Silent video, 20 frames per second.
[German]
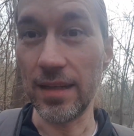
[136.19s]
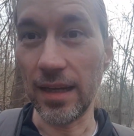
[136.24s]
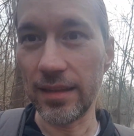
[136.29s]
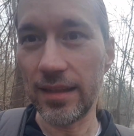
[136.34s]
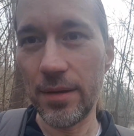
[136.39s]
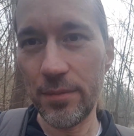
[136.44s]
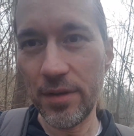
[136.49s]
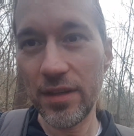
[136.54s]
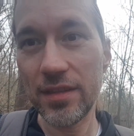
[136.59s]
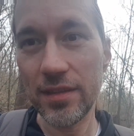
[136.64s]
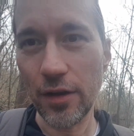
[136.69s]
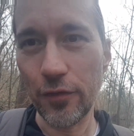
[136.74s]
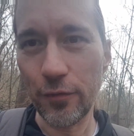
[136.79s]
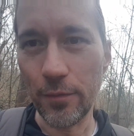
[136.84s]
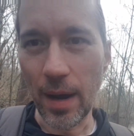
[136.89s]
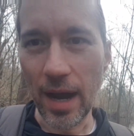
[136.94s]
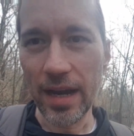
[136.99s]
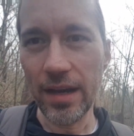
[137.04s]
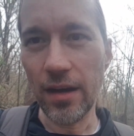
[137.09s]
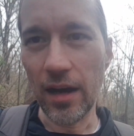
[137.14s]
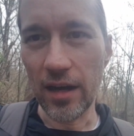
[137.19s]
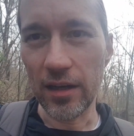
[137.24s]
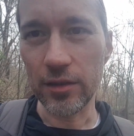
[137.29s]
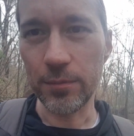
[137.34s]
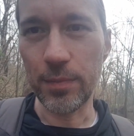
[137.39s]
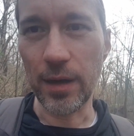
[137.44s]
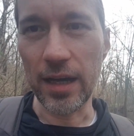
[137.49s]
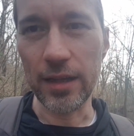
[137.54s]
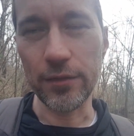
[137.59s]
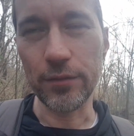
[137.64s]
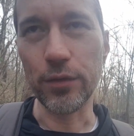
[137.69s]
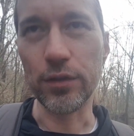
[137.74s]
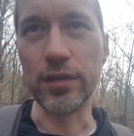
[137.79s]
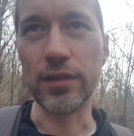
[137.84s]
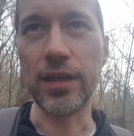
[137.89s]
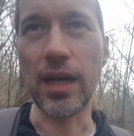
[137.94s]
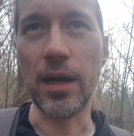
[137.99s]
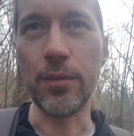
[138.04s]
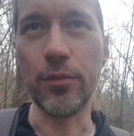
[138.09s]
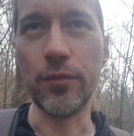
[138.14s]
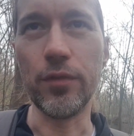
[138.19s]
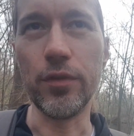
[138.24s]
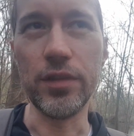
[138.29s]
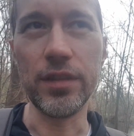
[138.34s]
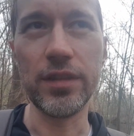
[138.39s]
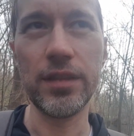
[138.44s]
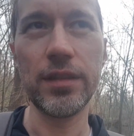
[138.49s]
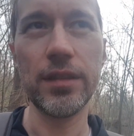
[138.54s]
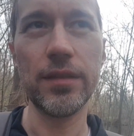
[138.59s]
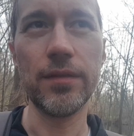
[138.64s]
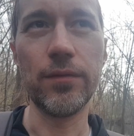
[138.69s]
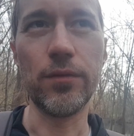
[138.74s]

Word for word: nachdem ich es auf meine Art beantwortet habe, wo ich,